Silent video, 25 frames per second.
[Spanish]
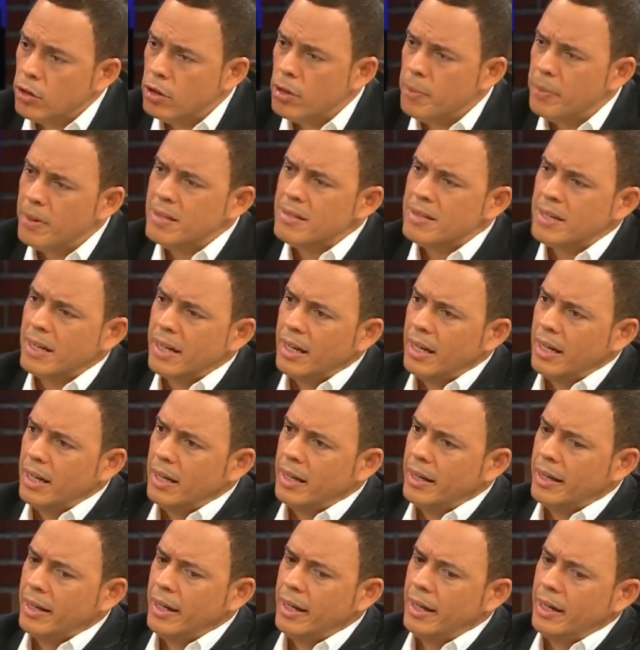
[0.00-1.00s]
¿No te parece
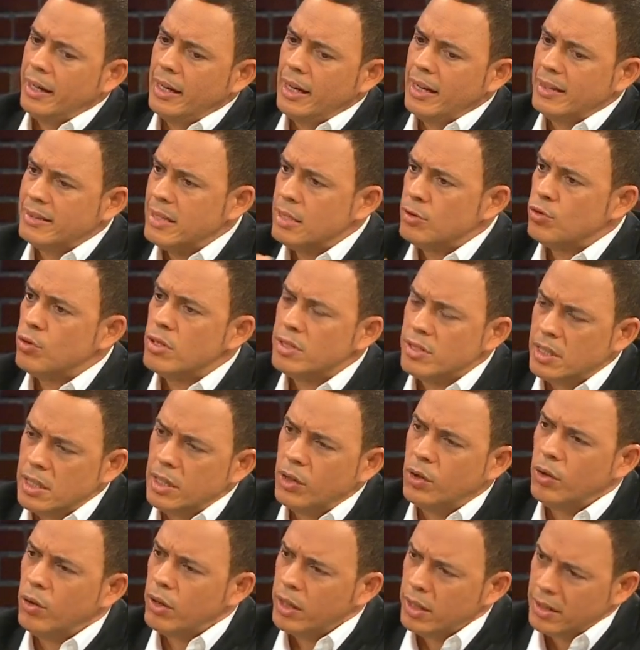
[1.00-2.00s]
que, que el exceso de
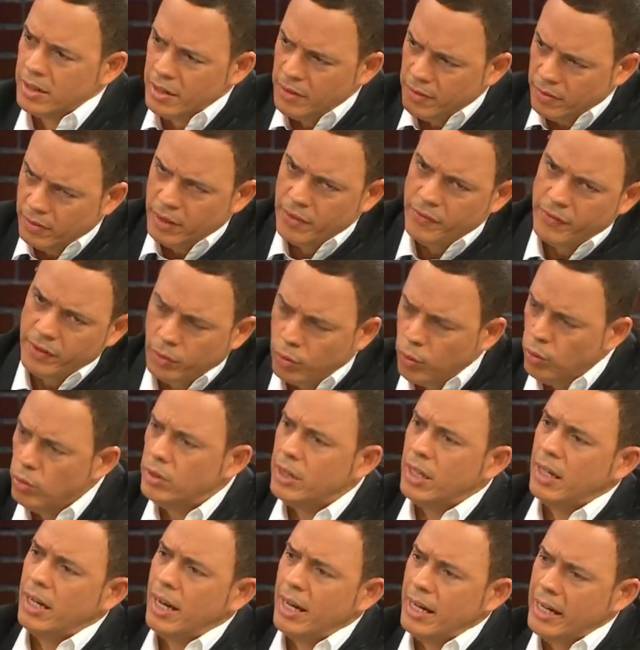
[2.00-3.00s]
silicona
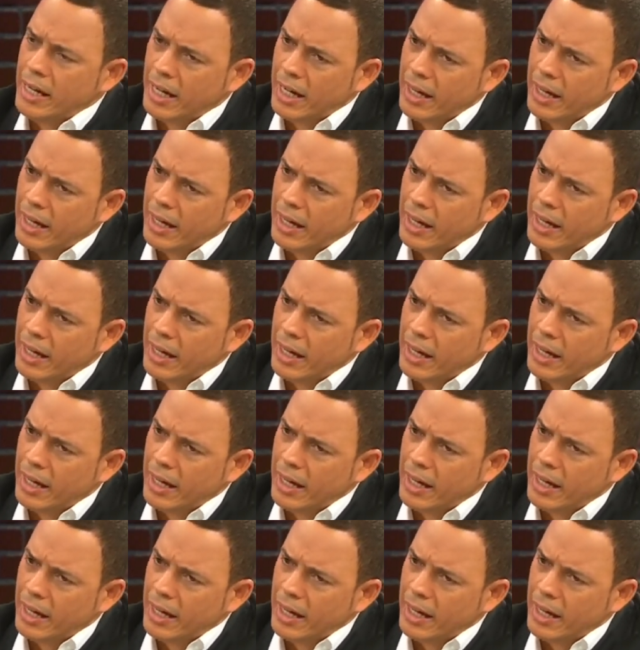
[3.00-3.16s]
dificulta la